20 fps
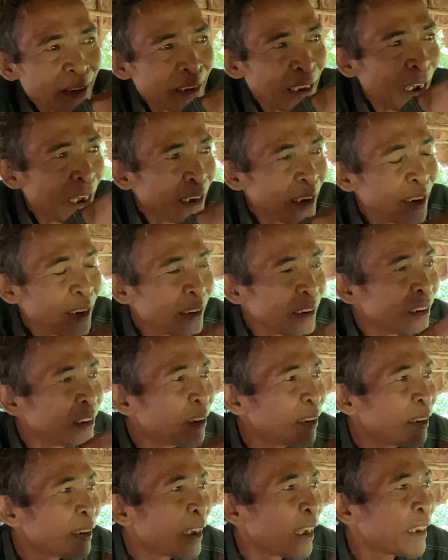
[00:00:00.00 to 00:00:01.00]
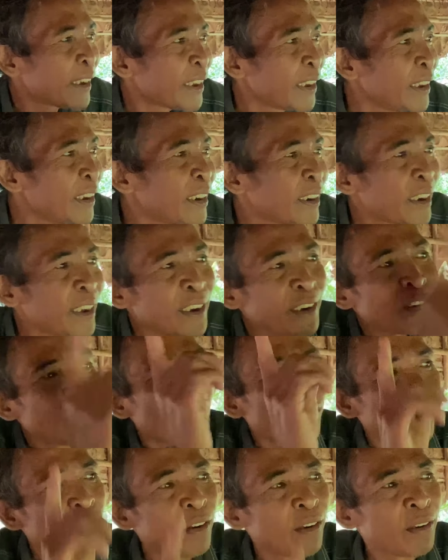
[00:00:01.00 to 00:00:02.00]
ta đi đường này kia kia
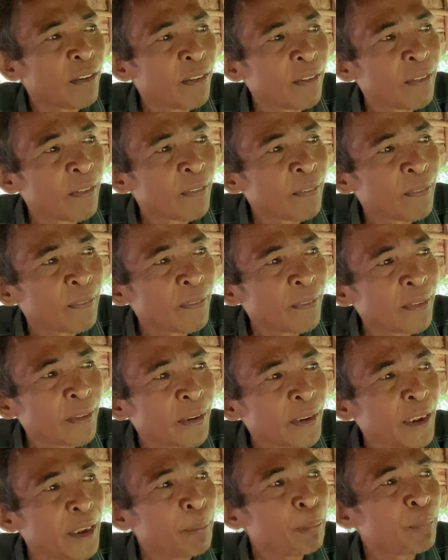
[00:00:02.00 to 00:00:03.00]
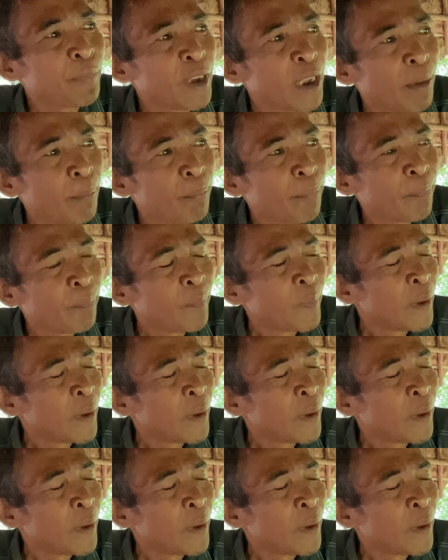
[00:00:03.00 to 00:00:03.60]
nọ hiếp dâm